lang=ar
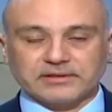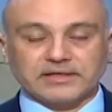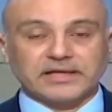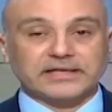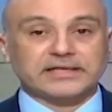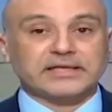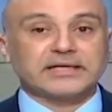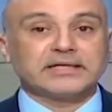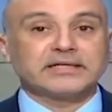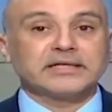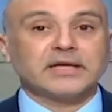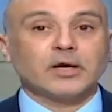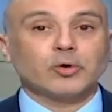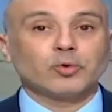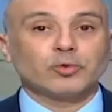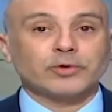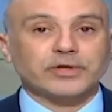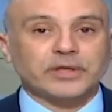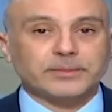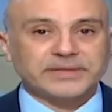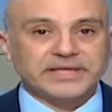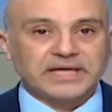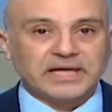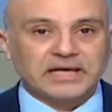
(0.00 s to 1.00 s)
لكنه
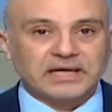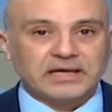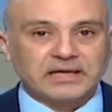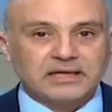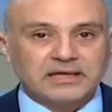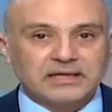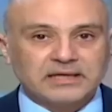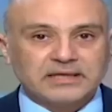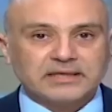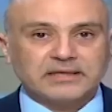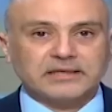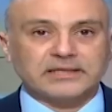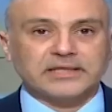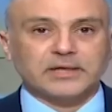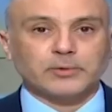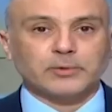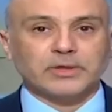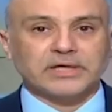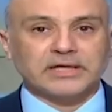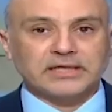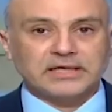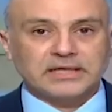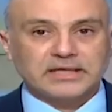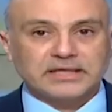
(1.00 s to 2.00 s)
ربح
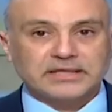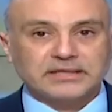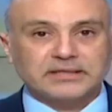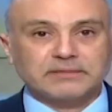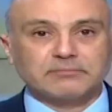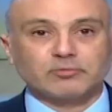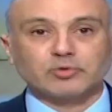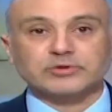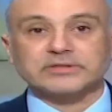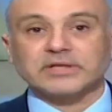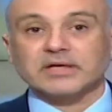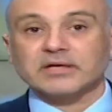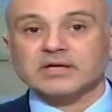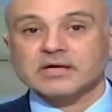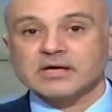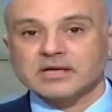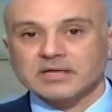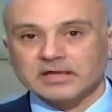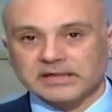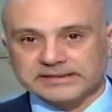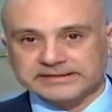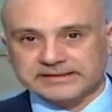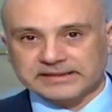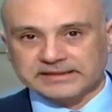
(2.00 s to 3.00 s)
لواء
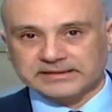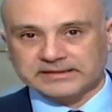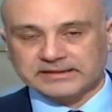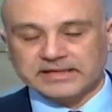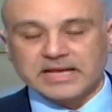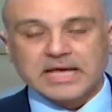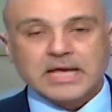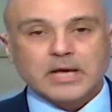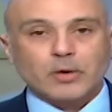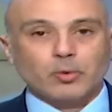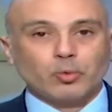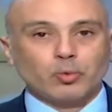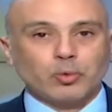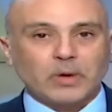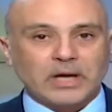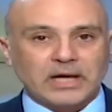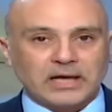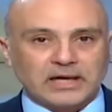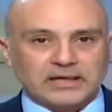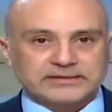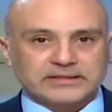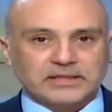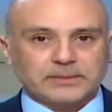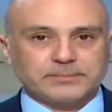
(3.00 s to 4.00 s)
متقاعدا
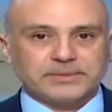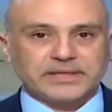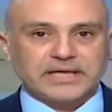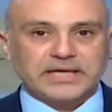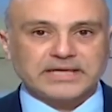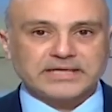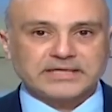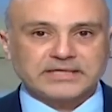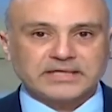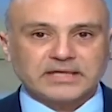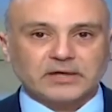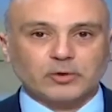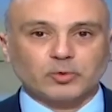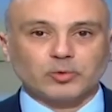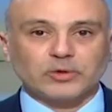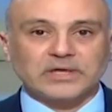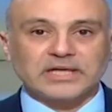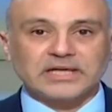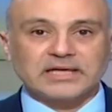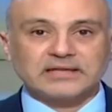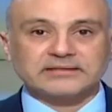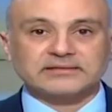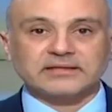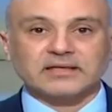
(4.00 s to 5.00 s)
وعد بانه
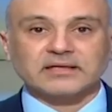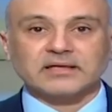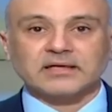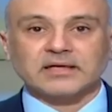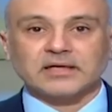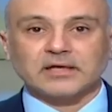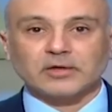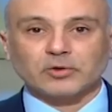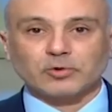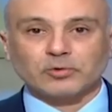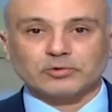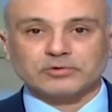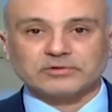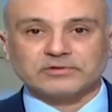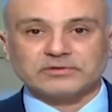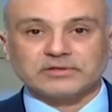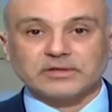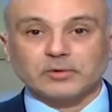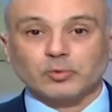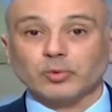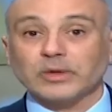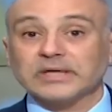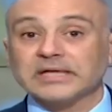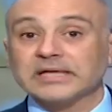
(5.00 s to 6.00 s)
لا تقاعد
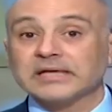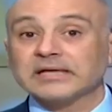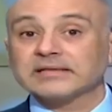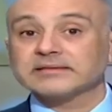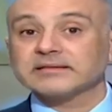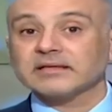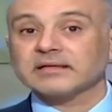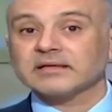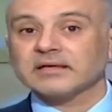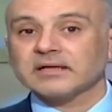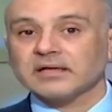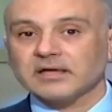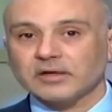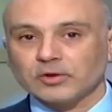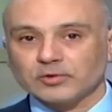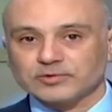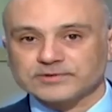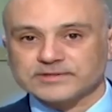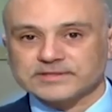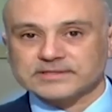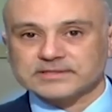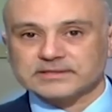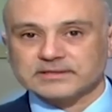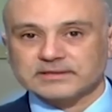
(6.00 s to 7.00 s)
ولا
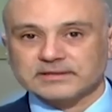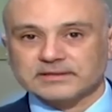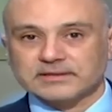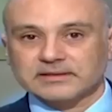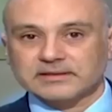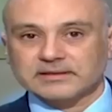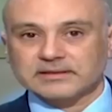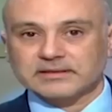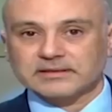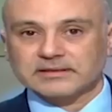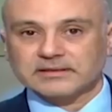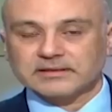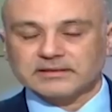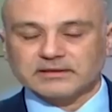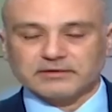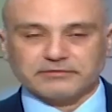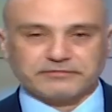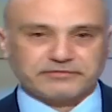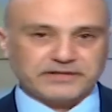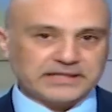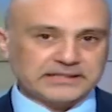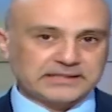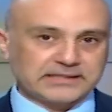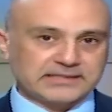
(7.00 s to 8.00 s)
تقاعس
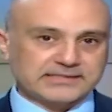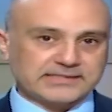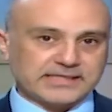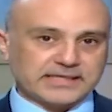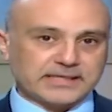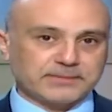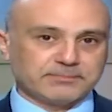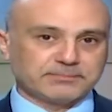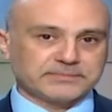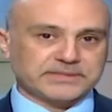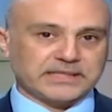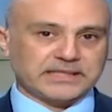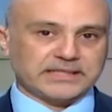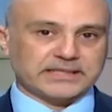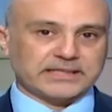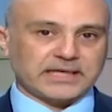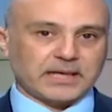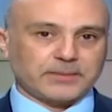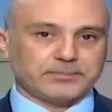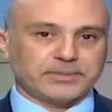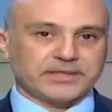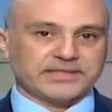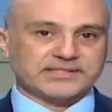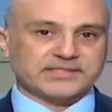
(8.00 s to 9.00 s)
فهل سيمتلك
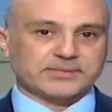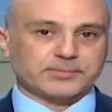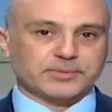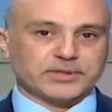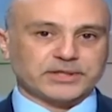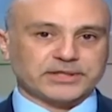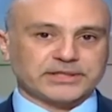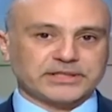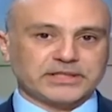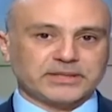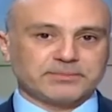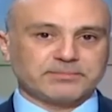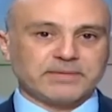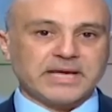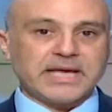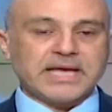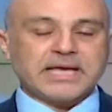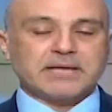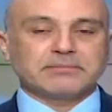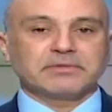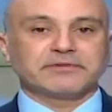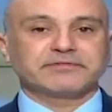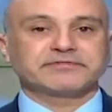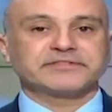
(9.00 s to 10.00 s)
عباس ابراهيم
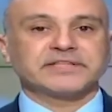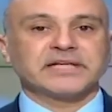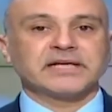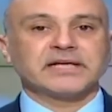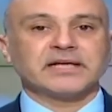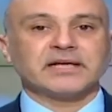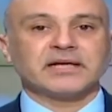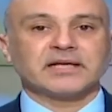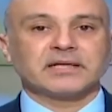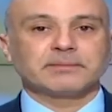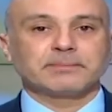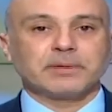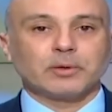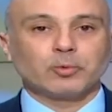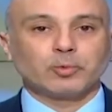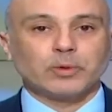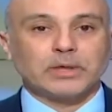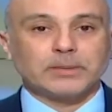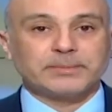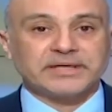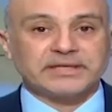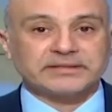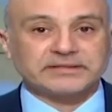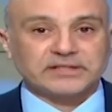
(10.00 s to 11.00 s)
مفتاح
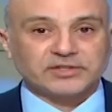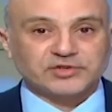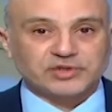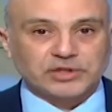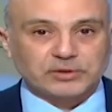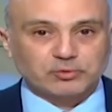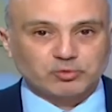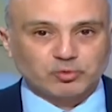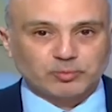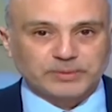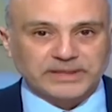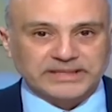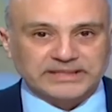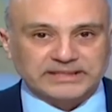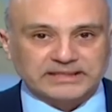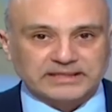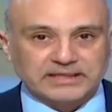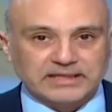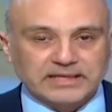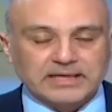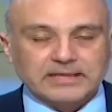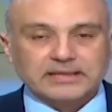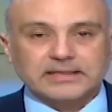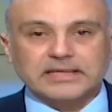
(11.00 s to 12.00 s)
البوابات جنوبا
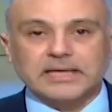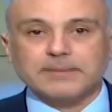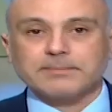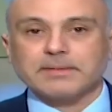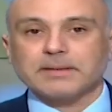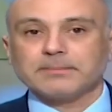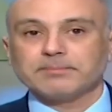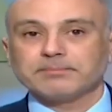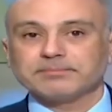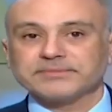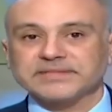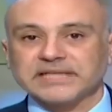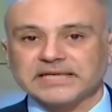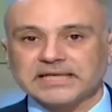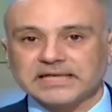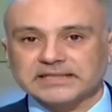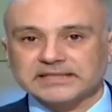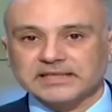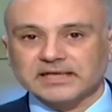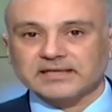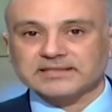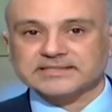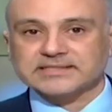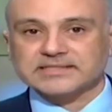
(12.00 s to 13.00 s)
كما
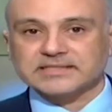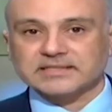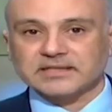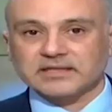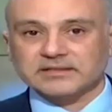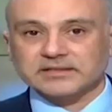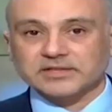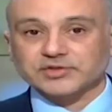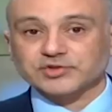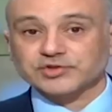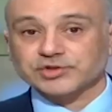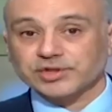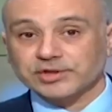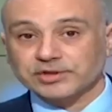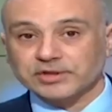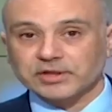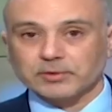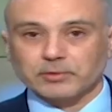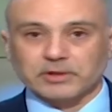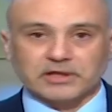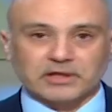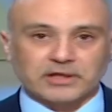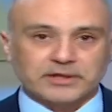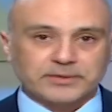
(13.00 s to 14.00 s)
امتلك اسرار الشرق
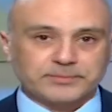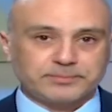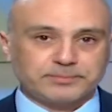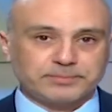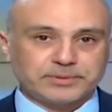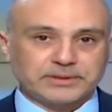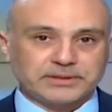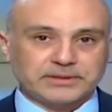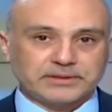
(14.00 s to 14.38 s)
والغرب